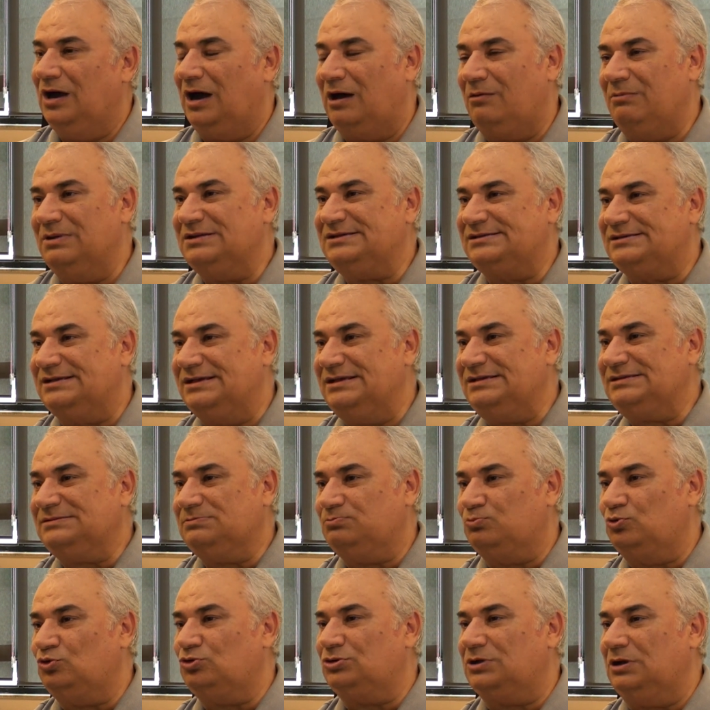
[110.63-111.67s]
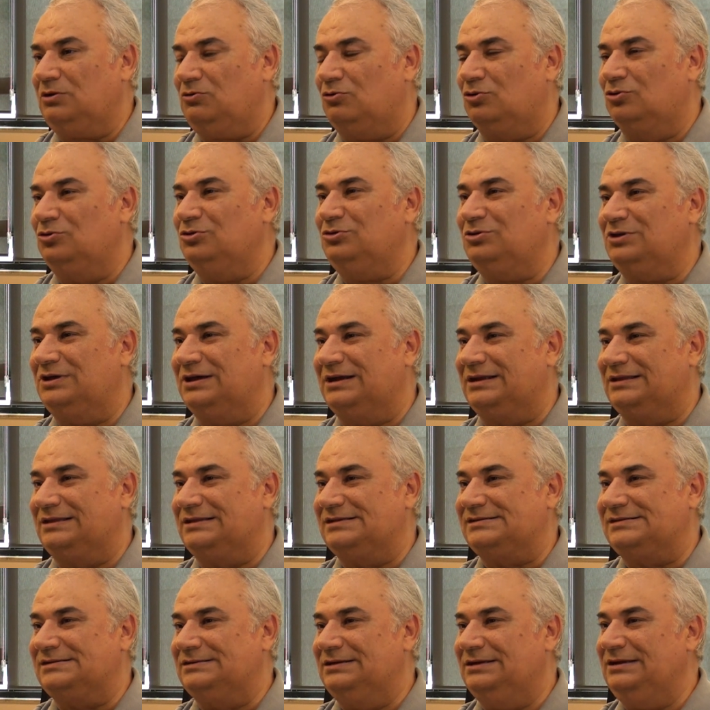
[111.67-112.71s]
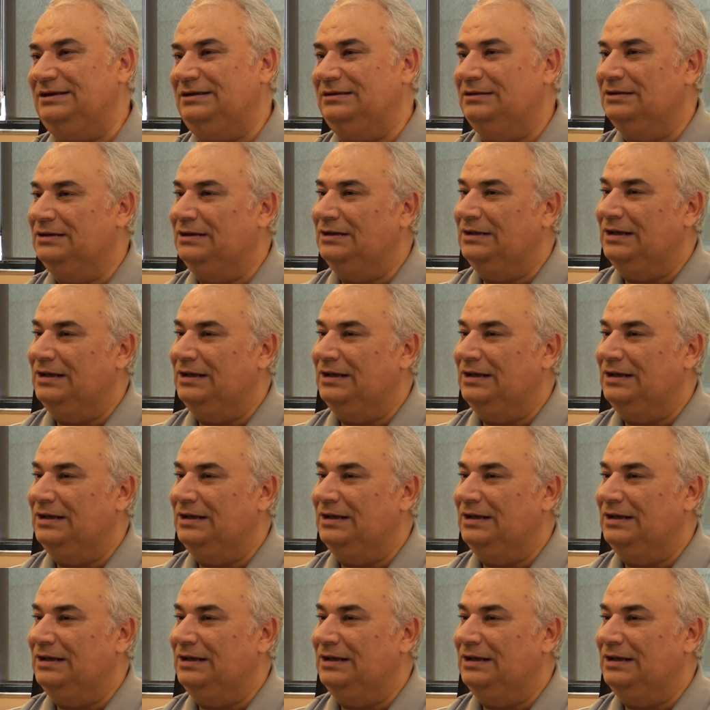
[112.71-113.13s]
Ama siz burada konut kredisinin